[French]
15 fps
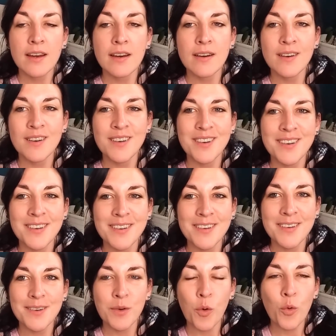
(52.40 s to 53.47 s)

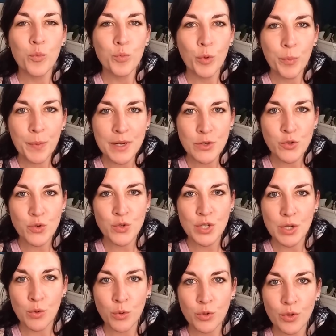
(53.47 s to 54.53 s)
euh, on ne peut pas
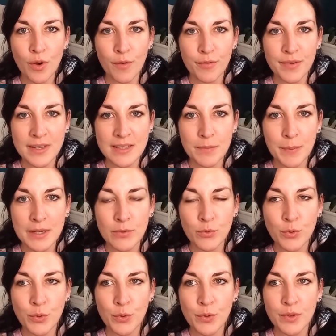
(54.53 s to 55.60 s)
juger l'autre en fait parce
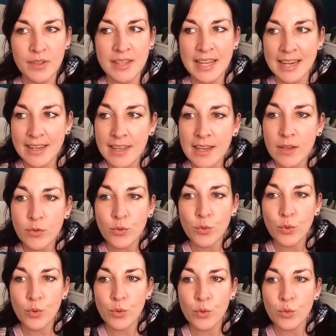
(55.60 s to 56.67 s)
que derrière ce
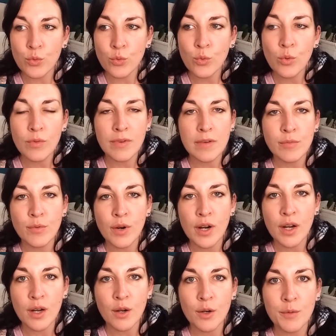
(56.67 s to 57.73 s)
que nous on va
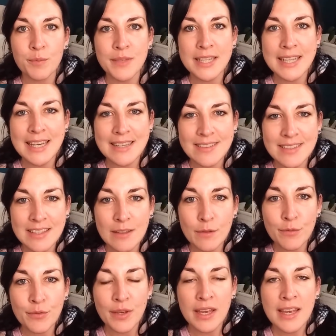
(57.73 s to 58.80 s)
voir comme
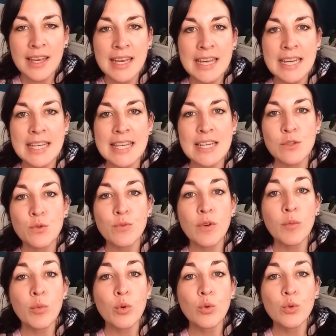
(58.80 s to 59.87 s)
négatif, il y a
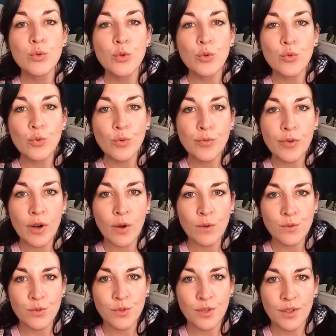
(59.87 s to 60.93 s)
souvent beaucoup de
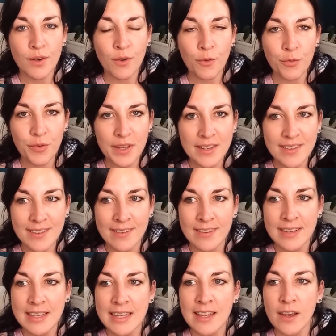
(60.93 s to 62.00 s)
souffrance en fait,
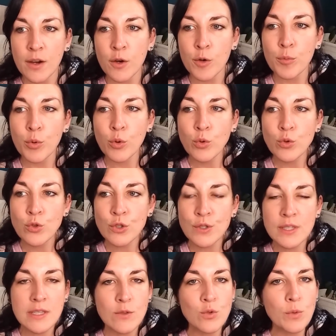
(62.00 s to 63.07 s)
euh, beaucoup de
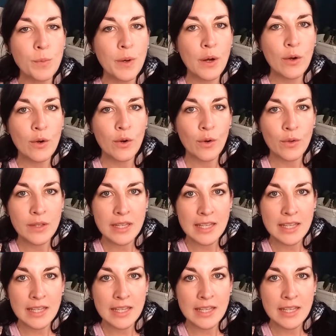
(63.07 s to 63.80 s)
choses qui ne sont pas encore en